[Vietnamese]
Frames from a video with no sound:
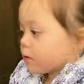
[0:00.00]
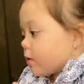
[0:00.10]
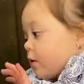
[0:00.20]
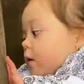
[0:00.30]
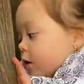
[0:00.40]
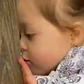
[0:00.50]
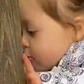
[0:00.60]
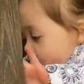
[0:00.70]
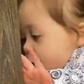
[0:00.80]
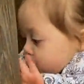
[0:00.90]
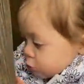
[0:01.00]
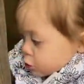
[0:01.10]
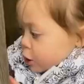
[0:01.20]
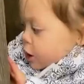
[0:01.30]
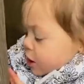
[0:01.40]
nói gì không hiểu đâu
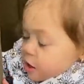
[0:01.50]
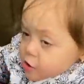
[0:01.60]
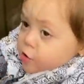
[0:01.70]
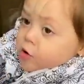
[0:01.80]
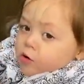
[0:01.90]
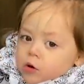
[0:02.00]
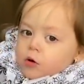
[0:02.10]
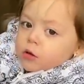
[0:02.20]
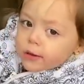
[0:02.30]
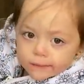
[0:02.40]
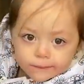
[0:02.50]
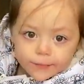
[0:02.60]
hả